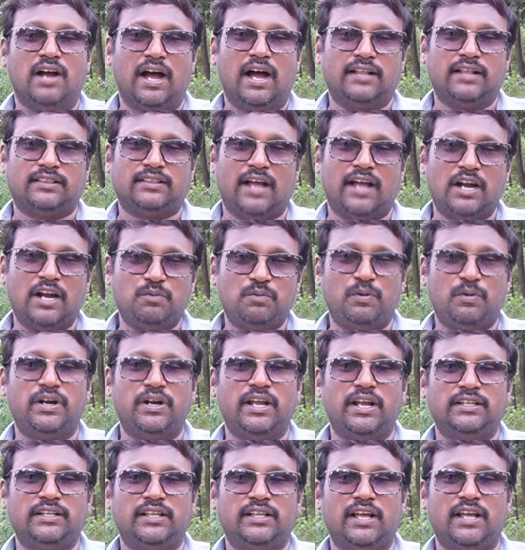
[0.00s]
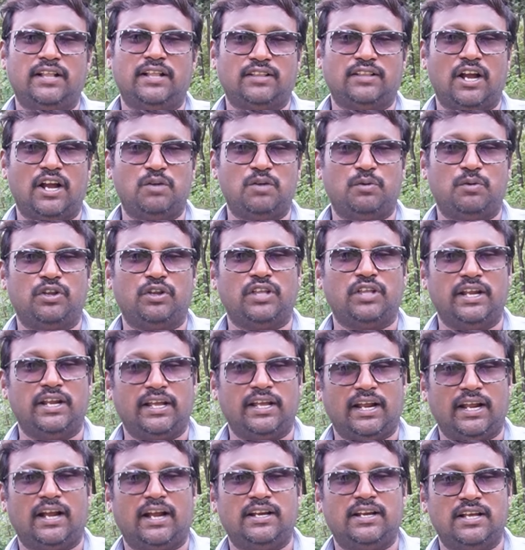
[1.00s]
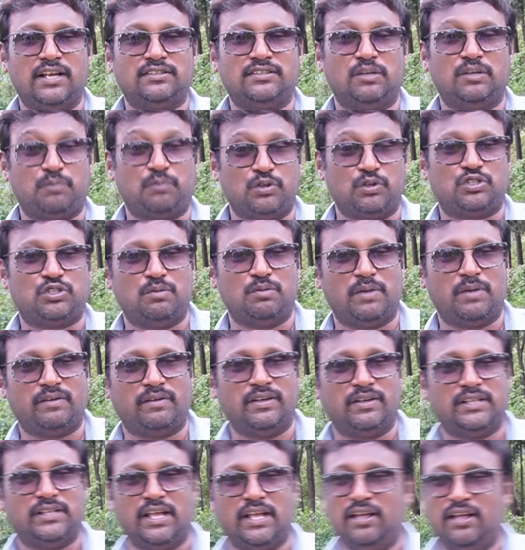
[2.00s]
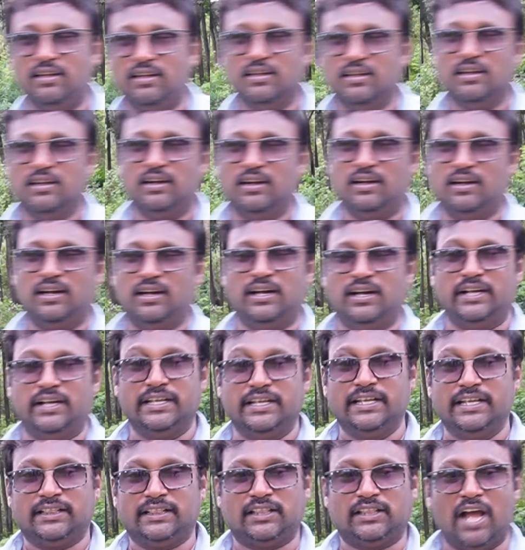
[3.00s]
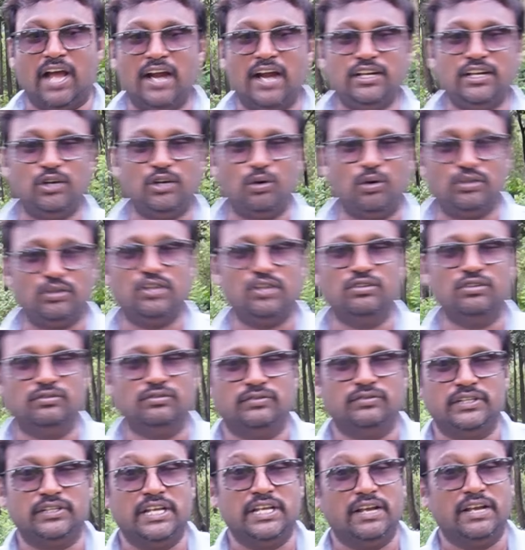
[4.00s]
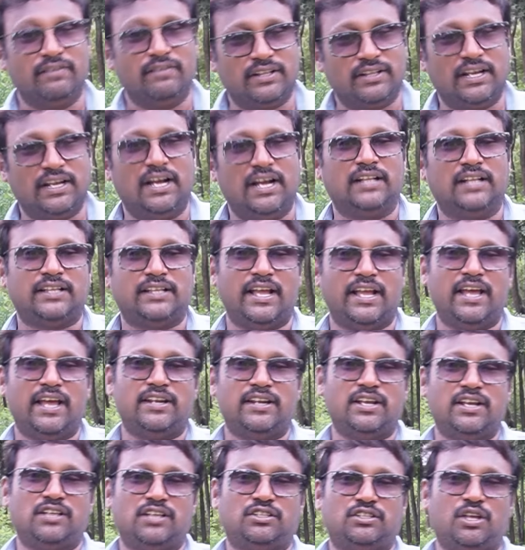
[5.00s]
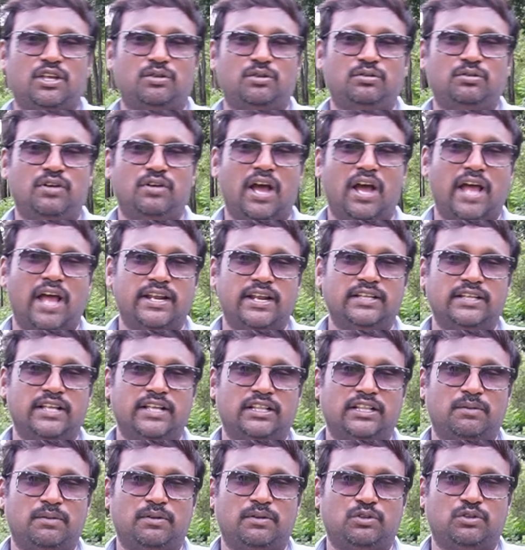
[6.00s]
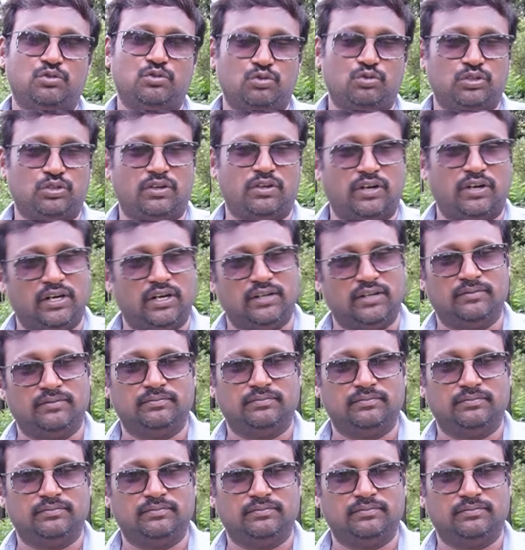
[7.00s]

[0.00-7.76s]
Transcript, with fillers: ఆ తాటిపండును అయితే ఆ తాటిపండుతో అనేక రకాలు చేస్తున్నారు ప్రస్తుతం మనం అయితే ఈ తాటి రొట్టెను ఏ విధంగా తయారు చేస్తారు అనేది అయితే మాత్రం చూద్దాం రండి